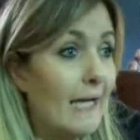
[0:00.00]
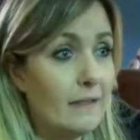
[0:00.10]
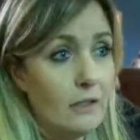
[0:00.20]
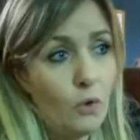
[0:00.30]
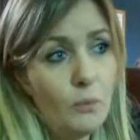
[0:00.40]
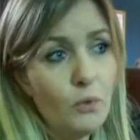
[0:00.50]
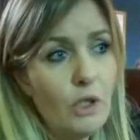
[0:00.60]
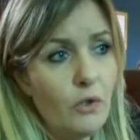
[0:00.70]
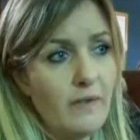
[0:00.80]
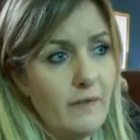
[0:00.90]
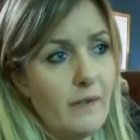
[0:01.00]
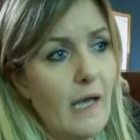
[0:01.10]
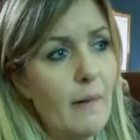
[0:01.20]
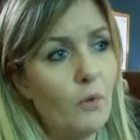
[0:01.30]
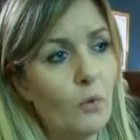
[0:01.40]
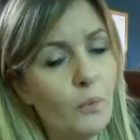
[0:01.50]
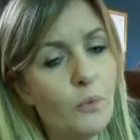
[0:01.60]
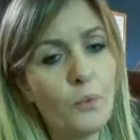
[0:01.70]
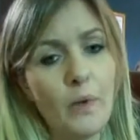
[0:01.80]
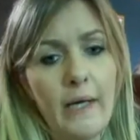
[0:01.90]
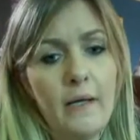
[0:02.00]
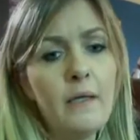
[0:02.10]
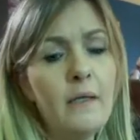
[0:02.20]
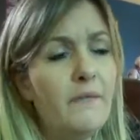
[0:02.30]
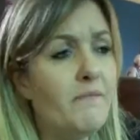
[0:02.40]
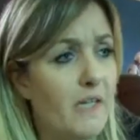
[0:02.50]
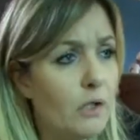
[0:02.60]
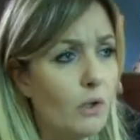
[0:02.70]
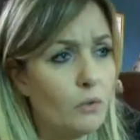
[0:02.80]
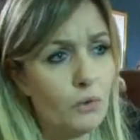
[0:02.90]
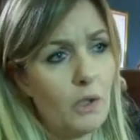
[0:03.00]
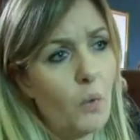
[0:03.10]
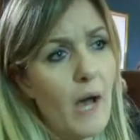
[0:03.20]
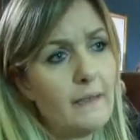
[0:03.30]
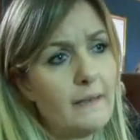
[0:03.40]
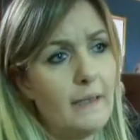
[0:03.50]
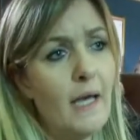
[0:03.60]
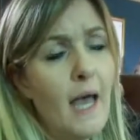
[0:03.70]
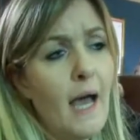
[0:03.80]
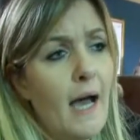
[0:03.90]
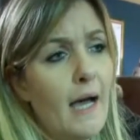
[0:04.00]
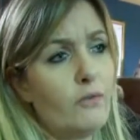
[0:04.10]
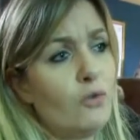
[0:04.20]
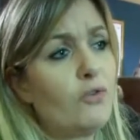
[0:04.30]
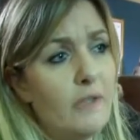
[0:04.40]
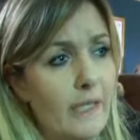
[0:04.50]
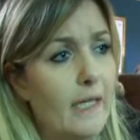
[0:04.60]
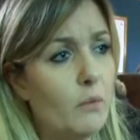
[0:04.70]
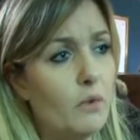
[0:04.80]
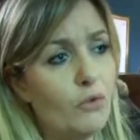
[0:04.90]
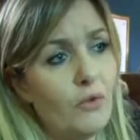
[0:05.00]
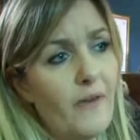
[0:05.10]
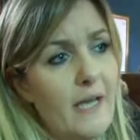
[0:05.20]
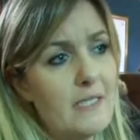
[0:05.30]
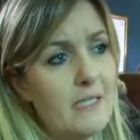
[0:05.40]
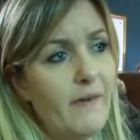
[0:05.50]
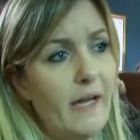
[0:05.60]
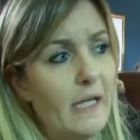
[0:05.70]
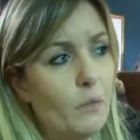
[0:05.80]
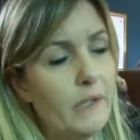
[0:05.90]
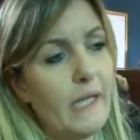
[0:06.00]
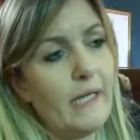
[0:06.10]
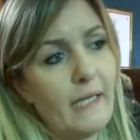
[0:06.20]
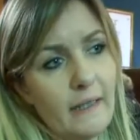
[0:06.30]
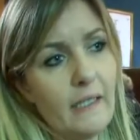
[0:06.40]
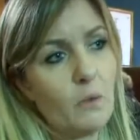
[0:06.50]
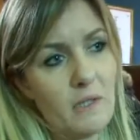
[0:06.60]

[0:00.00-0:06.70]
altri comuni. Noi estendiamo comunque l'invito a tutti quanti a sostenere questo festival e quindi a ingrandire